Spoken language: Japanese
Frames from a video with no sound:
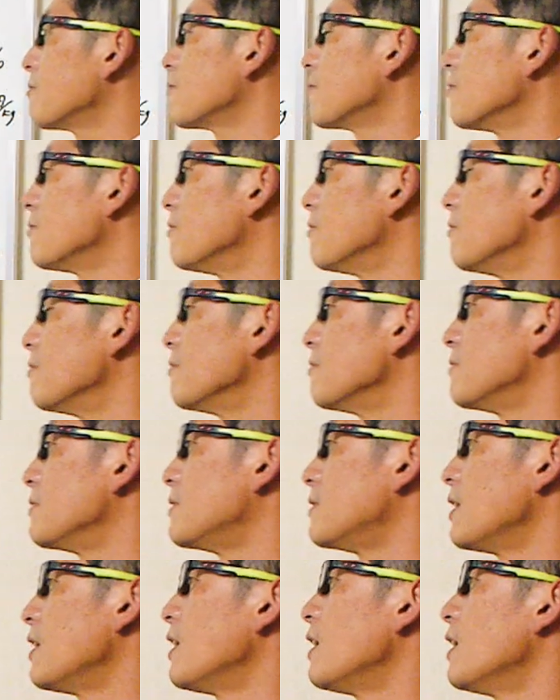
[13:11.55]
と
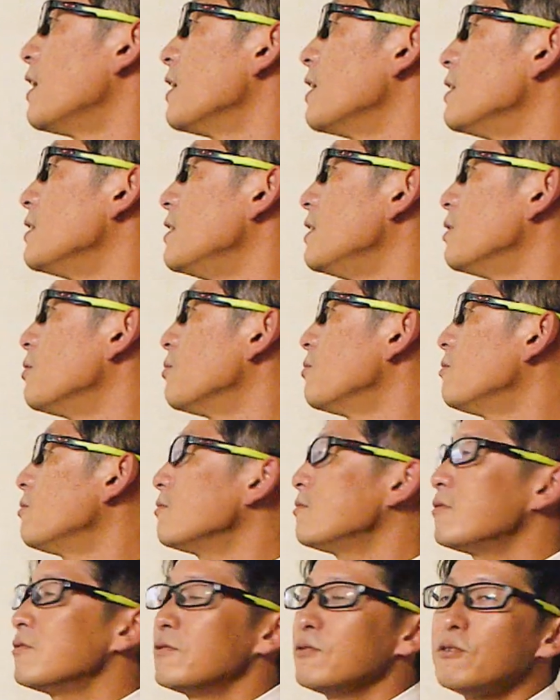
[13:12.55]
じゃあ日
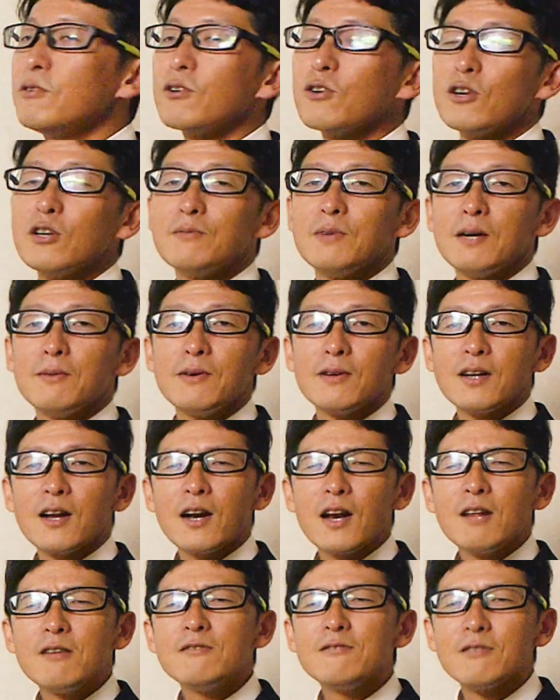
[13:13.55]
本の農業守
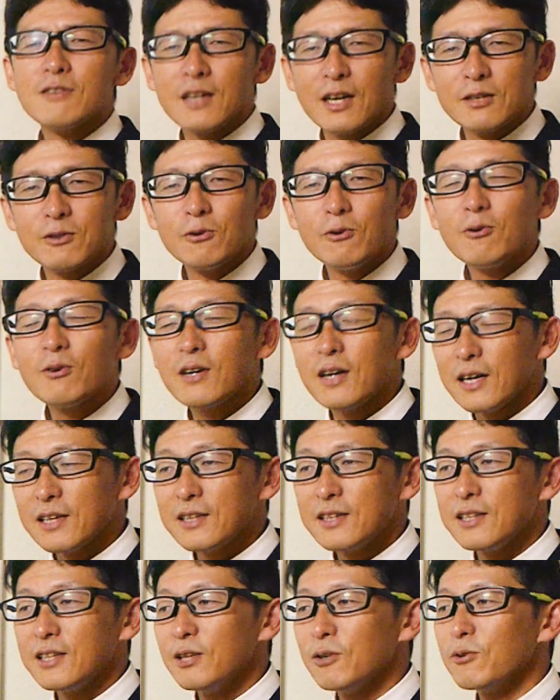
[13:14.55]
られるのかどう
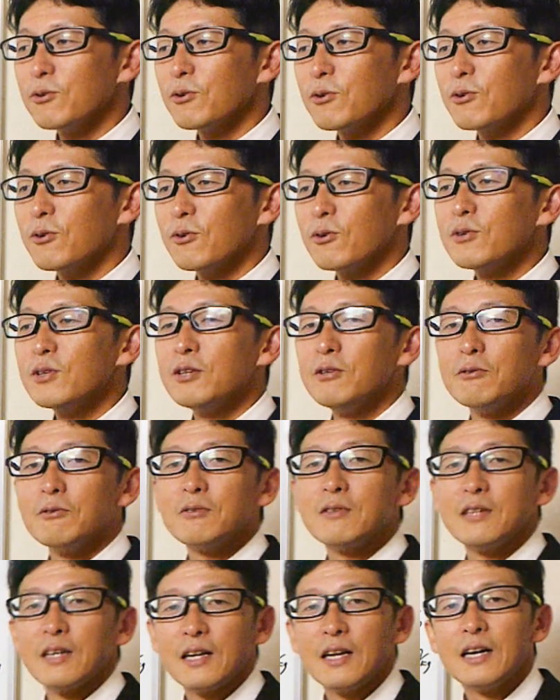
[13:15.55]
かっていうところで言っ
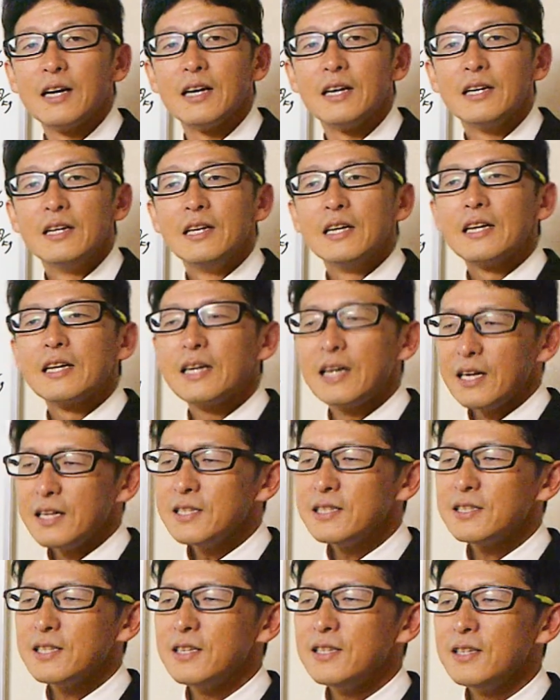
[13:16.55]
たら
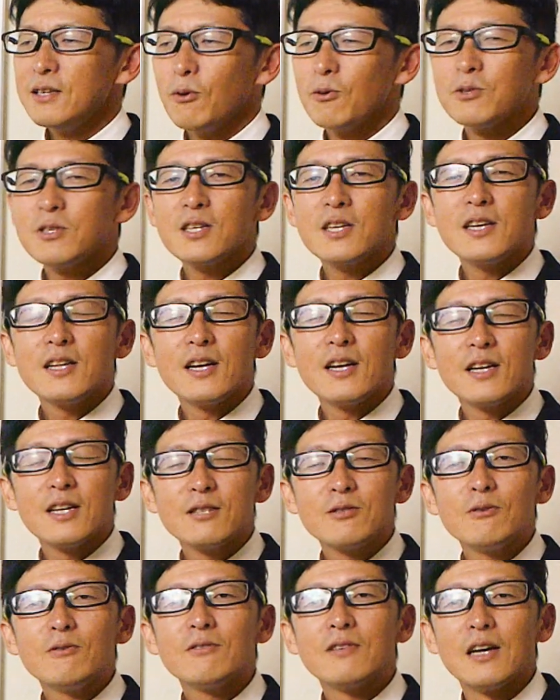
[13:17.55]
完全に押し切ら
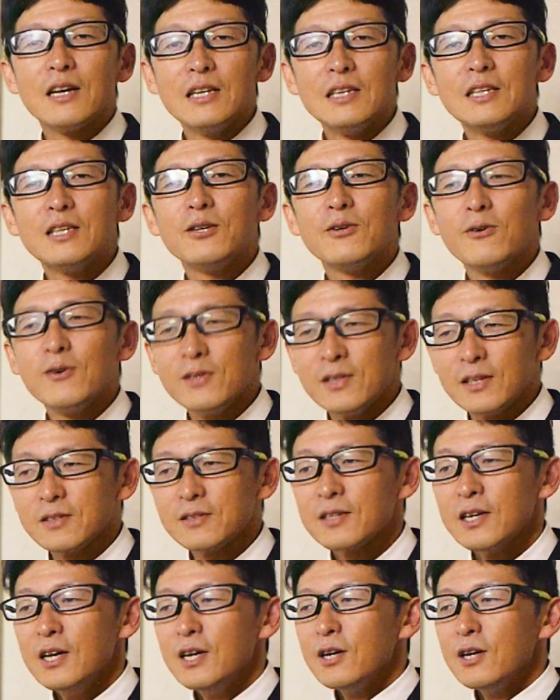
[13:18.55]
れそうな勢いです